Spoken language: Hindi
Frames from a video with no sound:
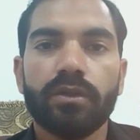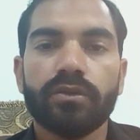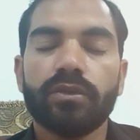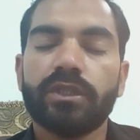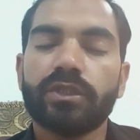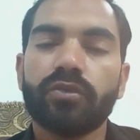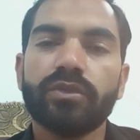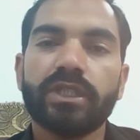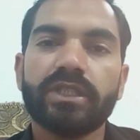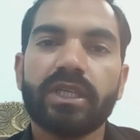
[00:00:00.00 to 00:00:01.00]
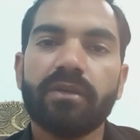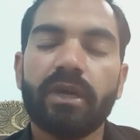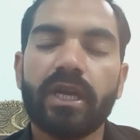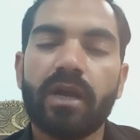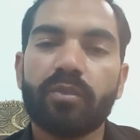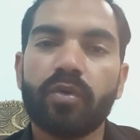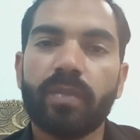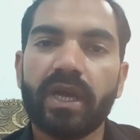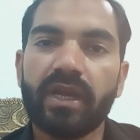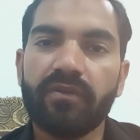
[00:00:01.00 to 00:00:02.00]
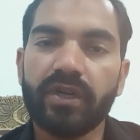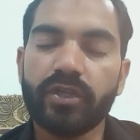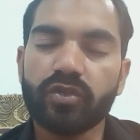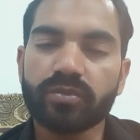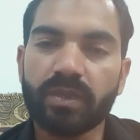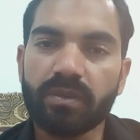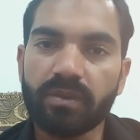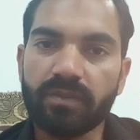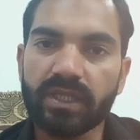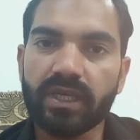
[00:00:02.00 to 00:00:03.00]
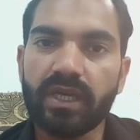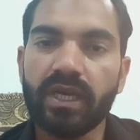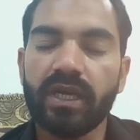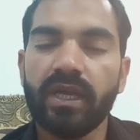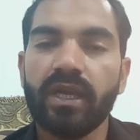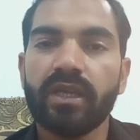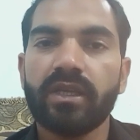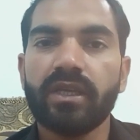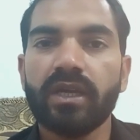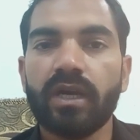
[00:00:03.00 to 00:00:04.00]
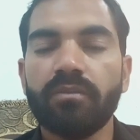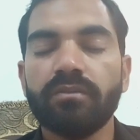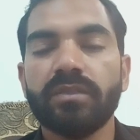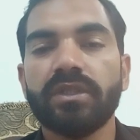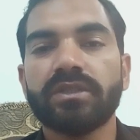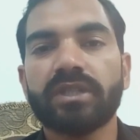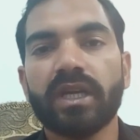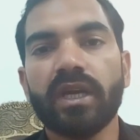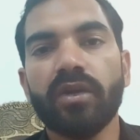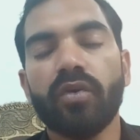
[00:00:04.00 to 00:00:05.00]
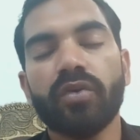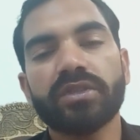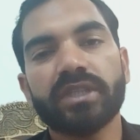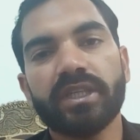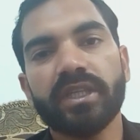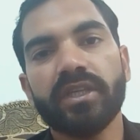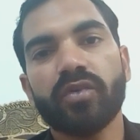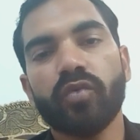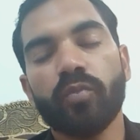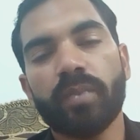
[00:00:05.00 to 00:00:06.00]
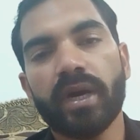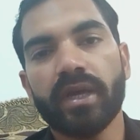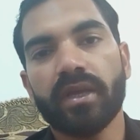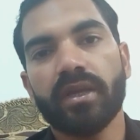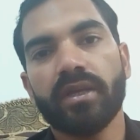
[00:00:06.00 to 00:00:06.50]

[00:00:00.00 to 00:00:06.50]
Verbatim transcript: तो दर्शकों जैसा कि मैंने आपको पहले वीडियोस में भी बताया है कि हम सरल और सटीक उपाय